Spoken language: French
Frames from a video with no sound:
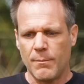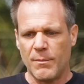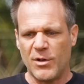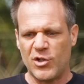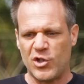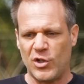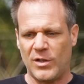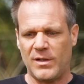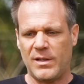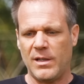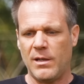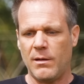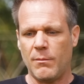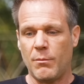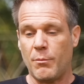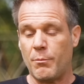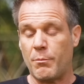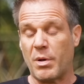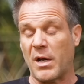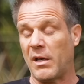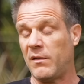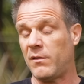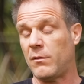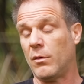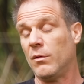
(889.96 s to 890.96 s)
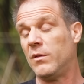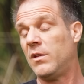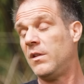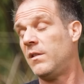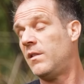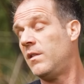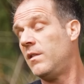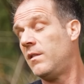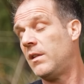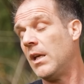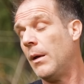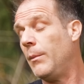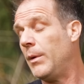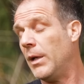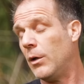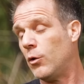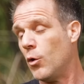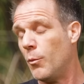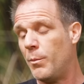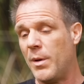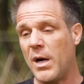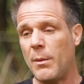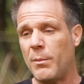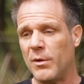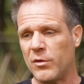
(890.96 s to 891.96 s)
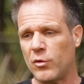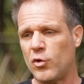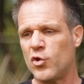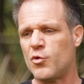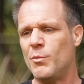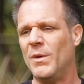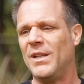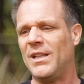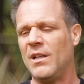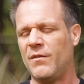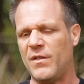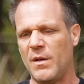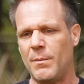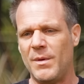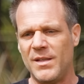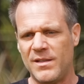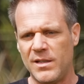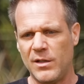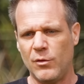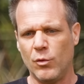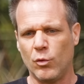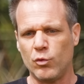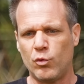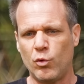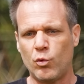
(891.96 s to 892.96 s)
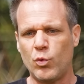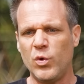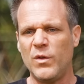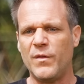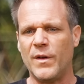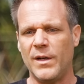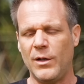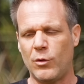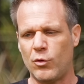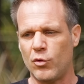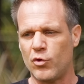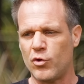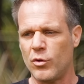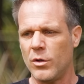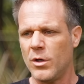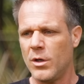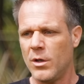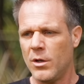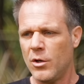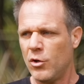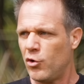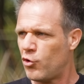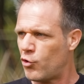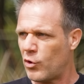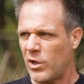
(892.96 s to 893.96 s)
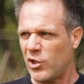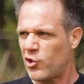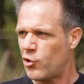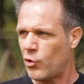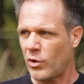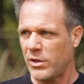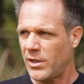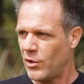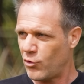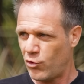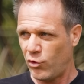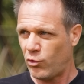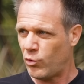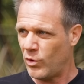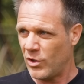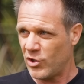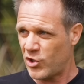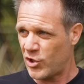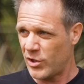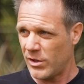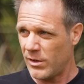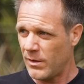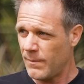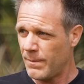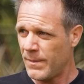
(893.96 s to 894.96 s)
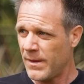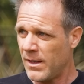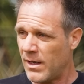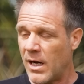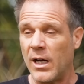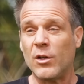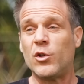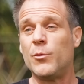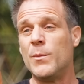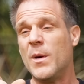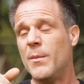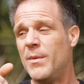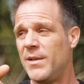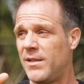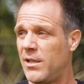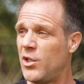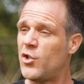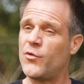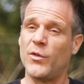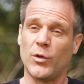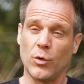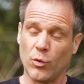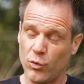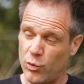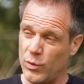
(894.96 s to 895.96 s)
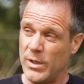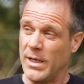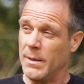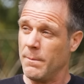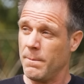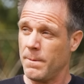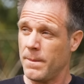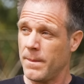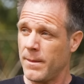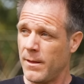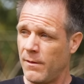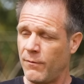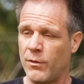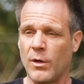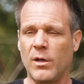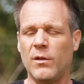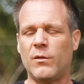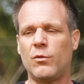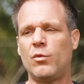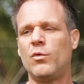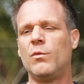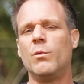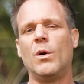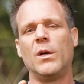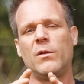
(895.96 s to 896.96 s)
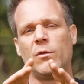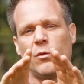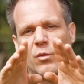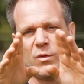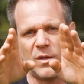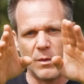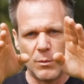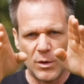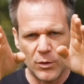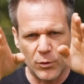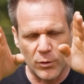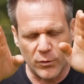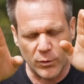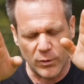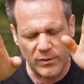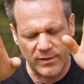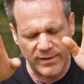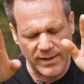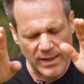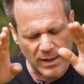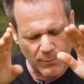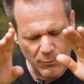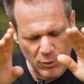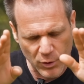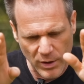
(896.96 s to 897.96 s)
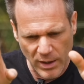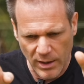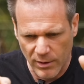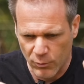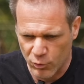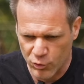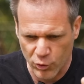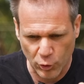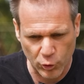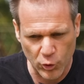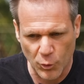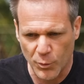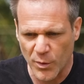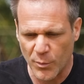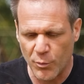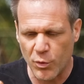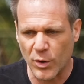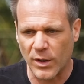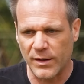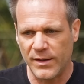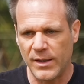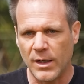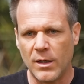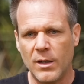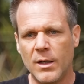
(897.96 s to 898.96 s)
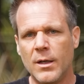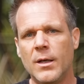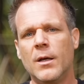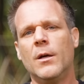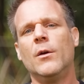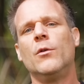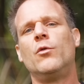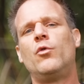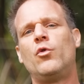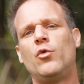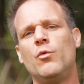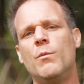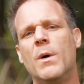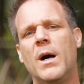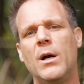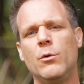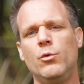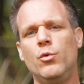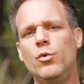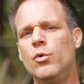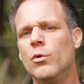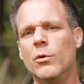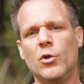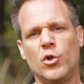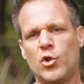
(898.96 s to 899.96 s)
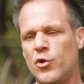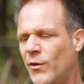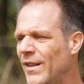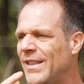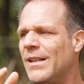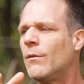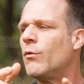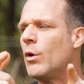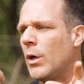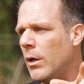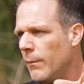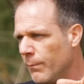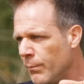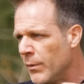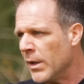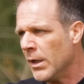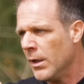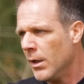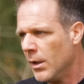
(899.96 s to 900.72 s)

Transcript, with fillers: Bah, j'étais presque anti-système quelque part parce que je m'étais fait baiser. Donc, du coup, il fallait que je. Je lâche rien, je suis un chien. Ah, tu m'as baisé, je vais t'enculer. Enfin, excusez moi de ce terme-là. Aujourd'hui, on ne peut plus rien dire. Tu m'as eu, je vais t'avoir.